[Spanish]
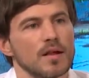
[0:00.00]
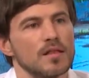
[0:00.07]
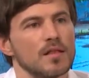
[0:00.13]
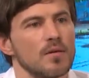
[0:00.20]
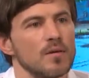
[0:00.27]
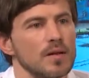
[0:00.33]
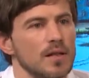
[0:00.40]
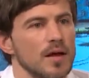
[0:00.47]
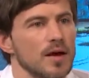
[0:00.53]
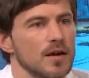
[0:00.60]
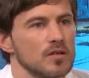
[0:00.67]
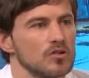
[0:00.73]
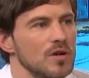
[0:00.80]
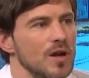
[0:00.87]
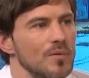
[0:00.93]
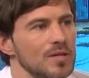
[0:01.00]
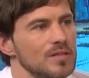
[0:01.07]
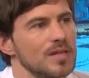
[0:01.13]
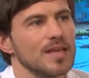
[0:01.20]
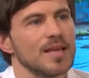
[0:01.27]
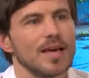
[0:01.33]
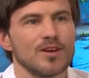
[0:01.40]
rentabilidad
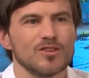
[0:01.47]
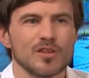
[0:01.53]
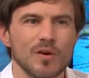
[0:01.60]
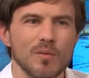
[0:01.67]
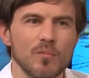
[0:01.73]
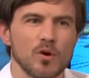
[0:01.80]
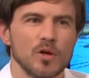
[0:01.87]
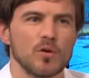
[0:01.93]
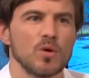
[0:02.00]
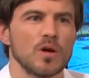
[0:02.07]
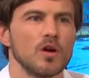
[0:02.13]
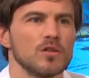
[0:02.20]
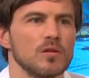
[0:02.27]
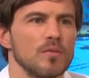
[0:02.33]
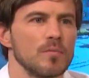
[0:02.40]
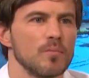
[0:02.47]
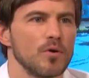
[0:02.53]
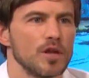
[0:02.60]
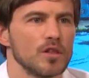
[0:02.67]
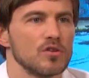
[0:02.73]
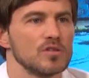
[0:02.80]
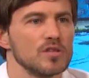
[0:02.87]
razonables y que no se vean perjudicados también
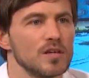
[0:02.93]
por esto.